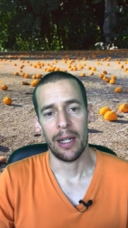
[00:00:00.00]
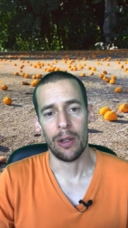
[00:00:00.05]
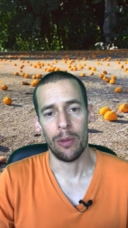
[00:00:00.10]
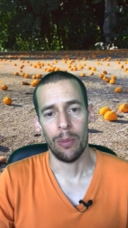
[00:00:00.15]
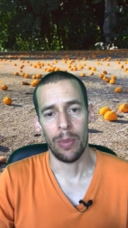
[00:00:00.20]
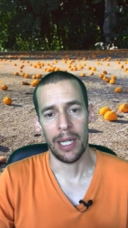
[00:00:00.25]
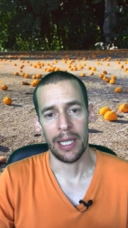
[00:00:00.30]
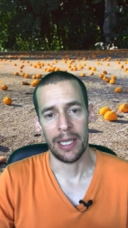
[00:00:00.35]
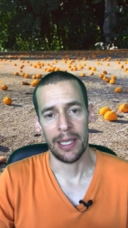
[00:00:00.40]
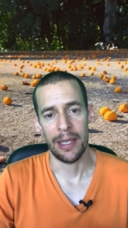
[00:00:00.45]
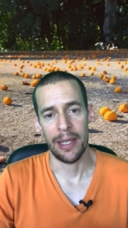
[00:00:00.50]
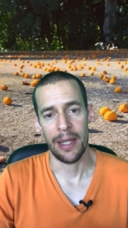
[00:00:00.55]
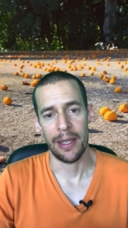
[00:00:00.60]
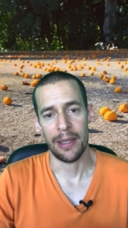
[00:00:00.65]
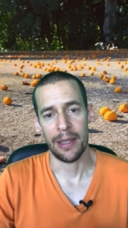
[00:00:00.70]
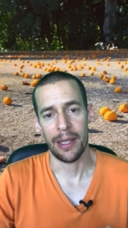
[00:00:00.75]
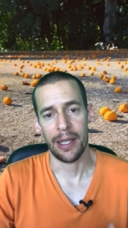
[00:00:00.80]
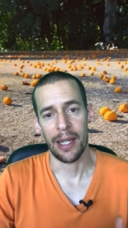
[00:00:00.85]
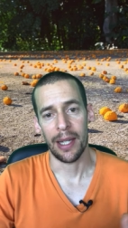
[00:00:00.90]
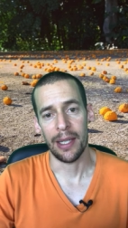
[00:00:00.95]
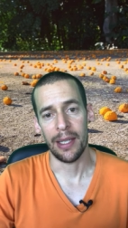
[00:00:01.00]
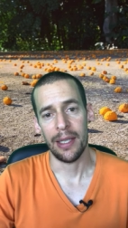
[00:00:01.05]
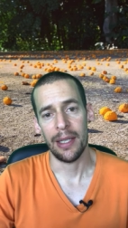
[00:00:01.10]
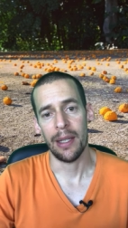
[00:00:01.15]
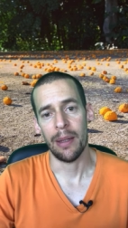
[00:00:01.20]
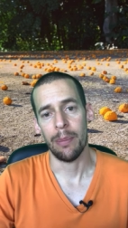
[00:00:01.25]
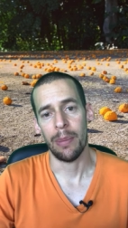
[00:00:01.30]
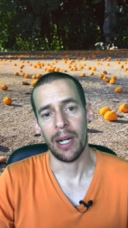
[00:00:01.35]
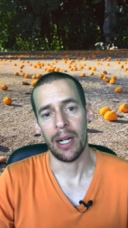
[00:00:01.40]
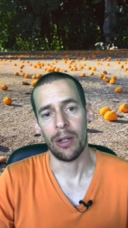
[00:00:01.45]
complejidad
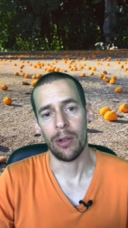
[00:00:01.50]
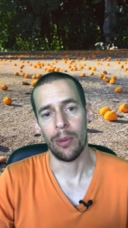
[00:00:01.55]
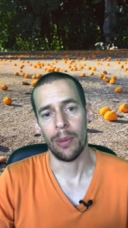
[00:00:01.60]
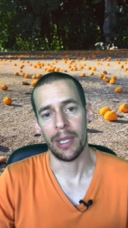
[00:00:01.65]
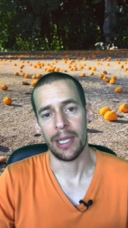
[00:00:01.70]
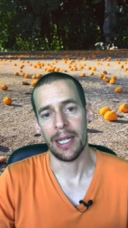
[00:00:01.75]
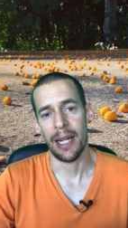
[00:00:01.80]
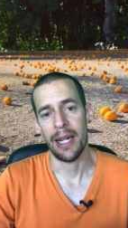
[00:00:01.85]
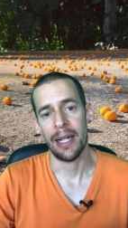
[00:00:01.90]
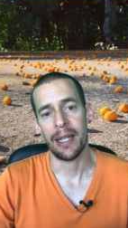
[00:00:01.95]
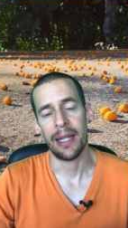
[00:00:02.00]
requerida para gobernar